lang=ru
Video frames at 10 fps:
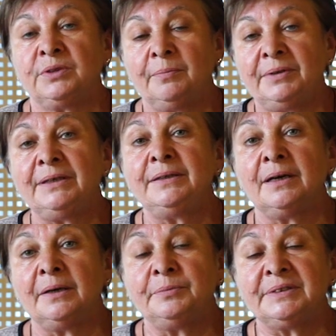
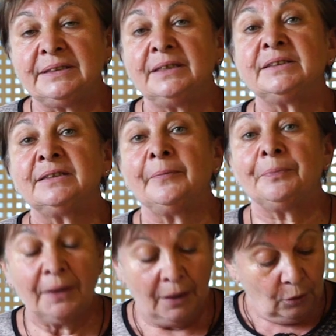удобрение, обязательно
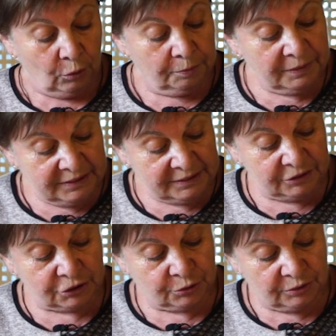
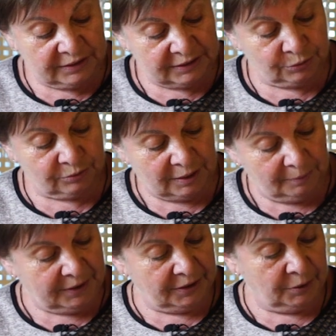убедитесь, что есть
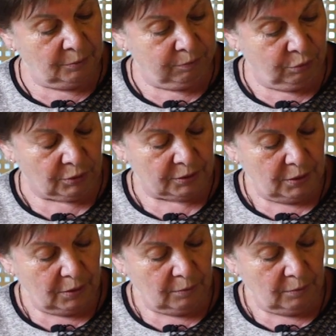удобрение бор –